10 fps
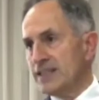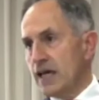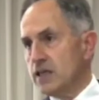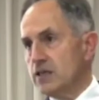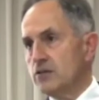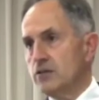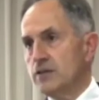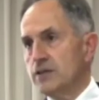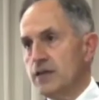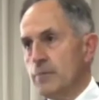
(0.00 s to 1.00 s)

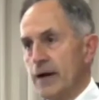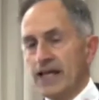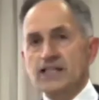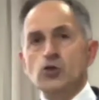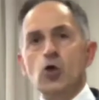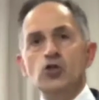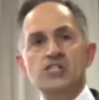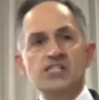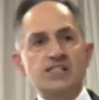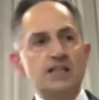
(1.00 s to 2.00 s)
metálico, para que solo
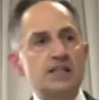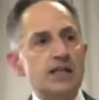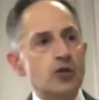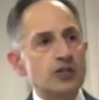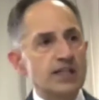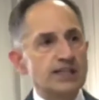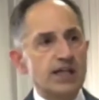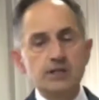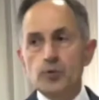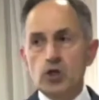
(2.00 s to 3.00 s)
exista el dinero
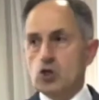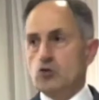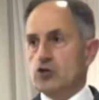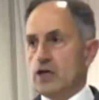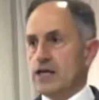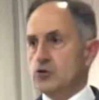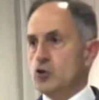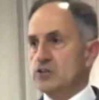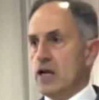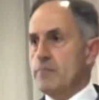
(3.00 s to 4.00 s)
digital y poder
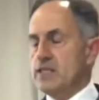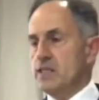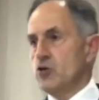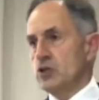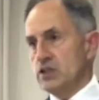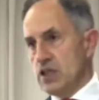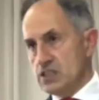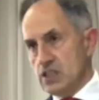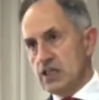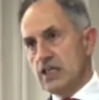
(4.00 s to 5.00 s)
controlar totalmente lo que
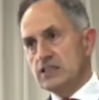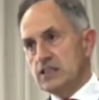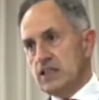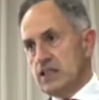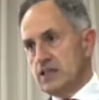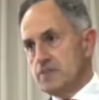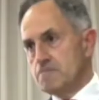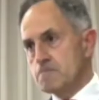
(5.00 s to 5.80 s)
tenéis y dejáis de tener.